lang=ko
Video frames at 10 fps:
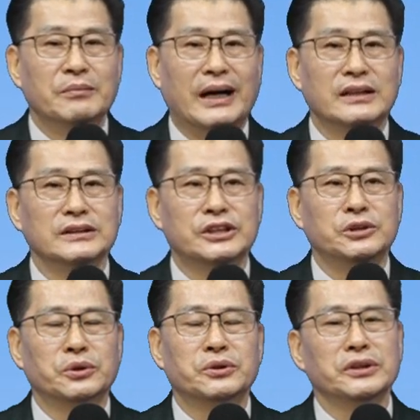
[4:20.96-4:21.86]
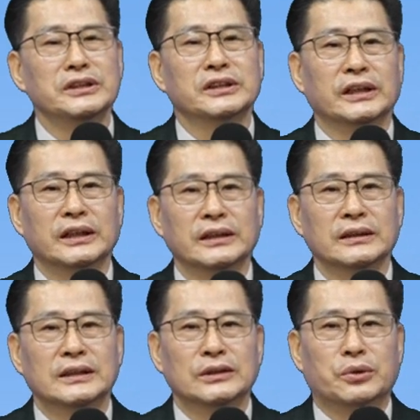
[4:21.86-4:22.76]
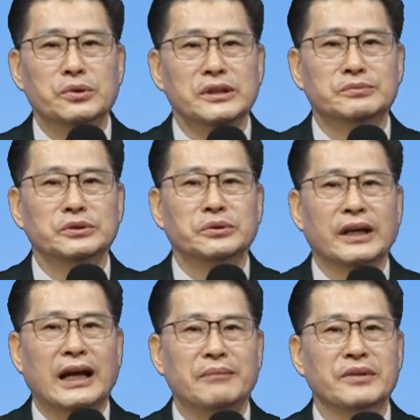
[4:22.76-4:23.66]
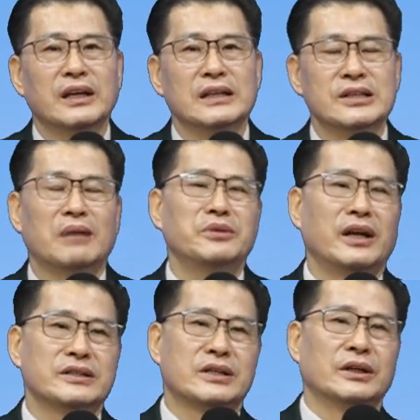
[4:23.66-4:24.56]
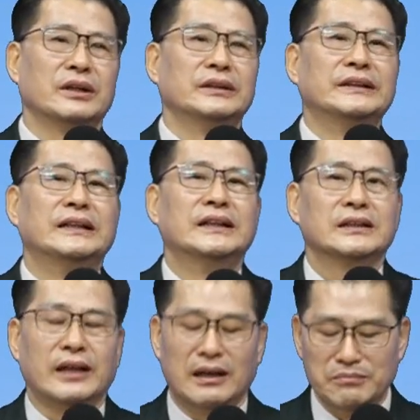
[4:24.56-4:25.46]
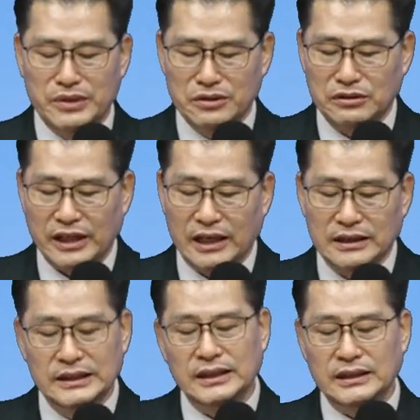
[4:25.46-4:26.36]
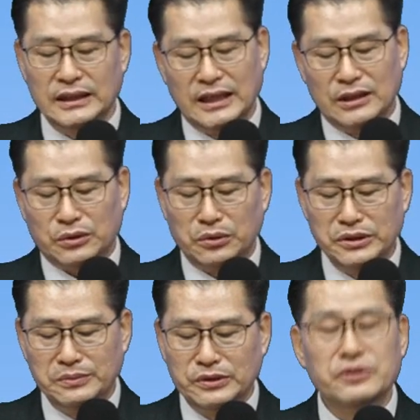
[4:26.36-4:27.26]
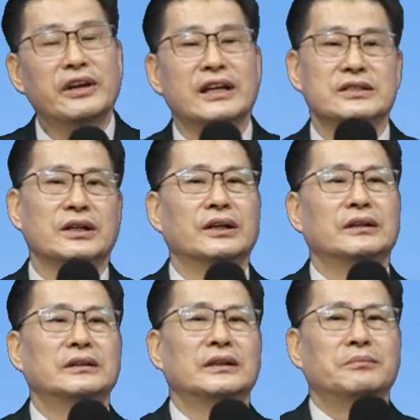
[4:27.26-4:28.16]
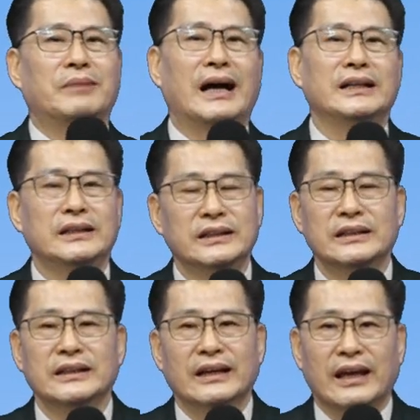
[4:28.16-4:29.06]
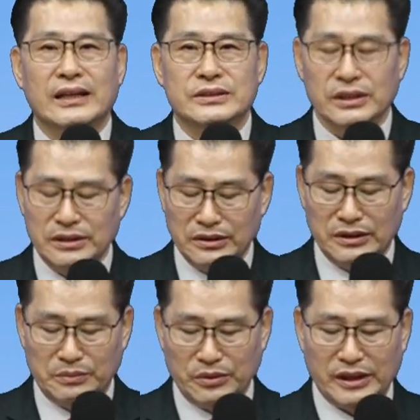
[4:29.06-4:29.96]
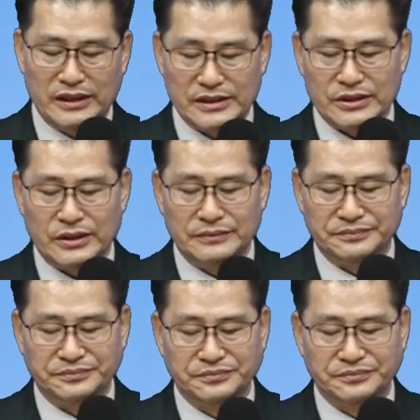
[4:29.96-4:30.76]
많은 기독교인들이 독립운동에 함께 참여해서 대한민국의 이 독립을 위해서 많이 애썼던 걸 보게 되죠.